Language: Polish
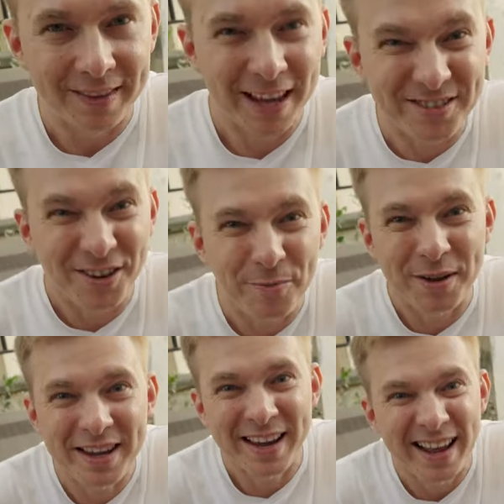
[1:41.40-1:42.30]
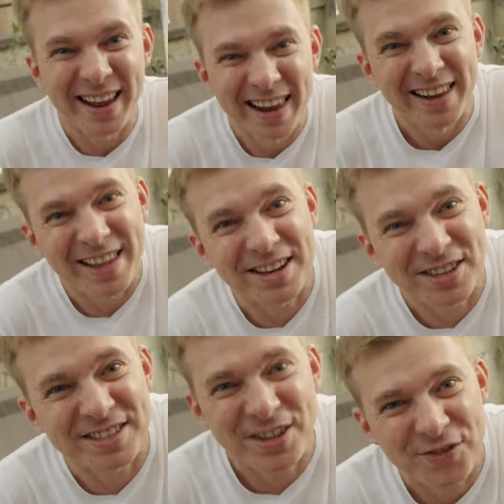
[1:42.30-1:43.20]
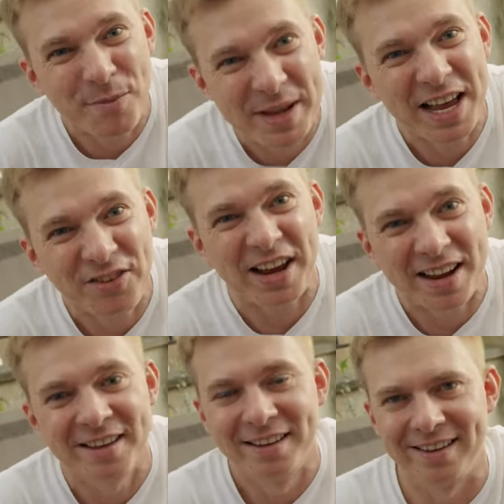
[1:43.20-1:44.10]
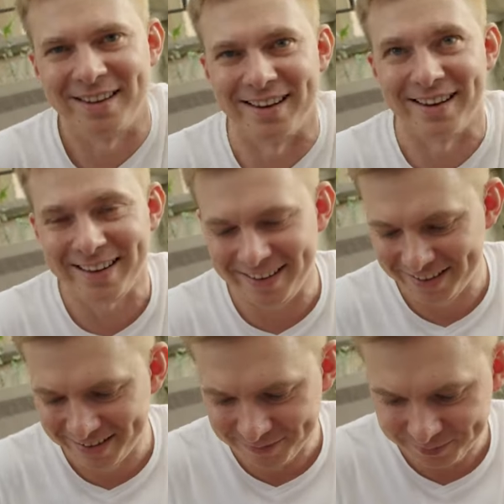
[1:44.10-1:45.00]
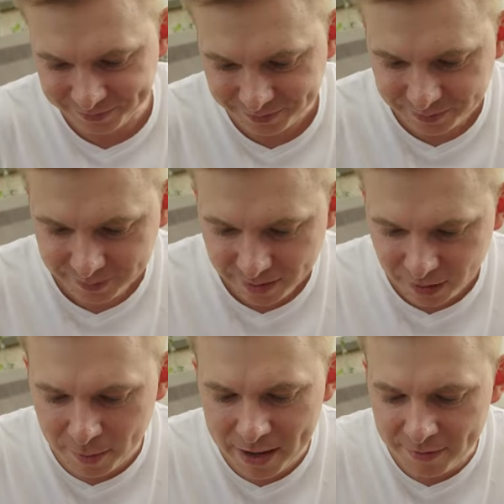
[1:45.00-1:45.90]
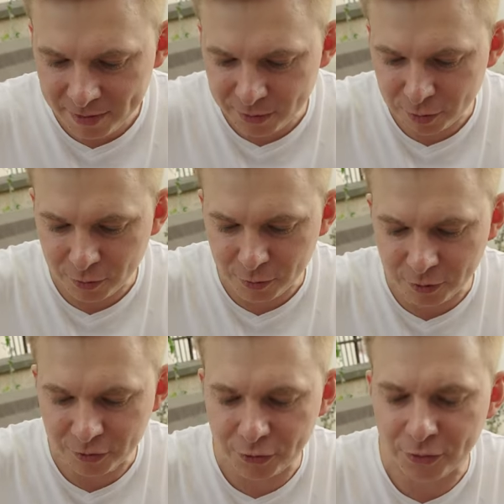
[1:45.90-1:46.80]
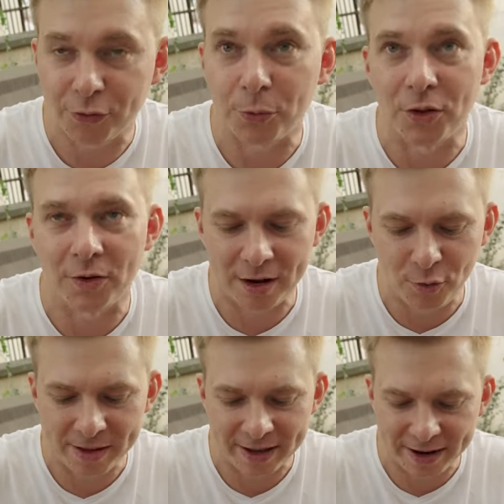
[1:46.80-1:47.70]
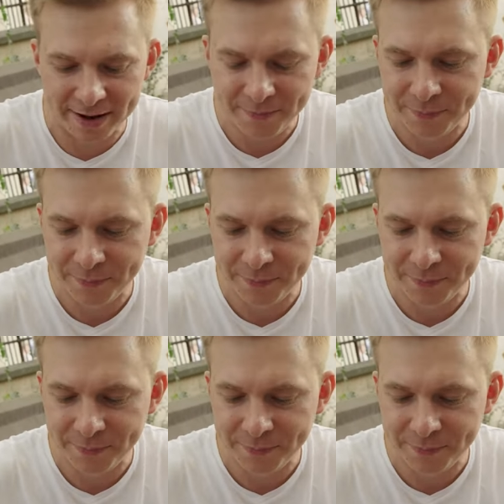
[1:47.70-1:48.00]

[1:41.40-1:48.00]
Tak się robi. Dajcie znać w komentarzach. Ja bym uderzał od dołu. Dobra, ja wezmę tą słoną, ja lubię takie.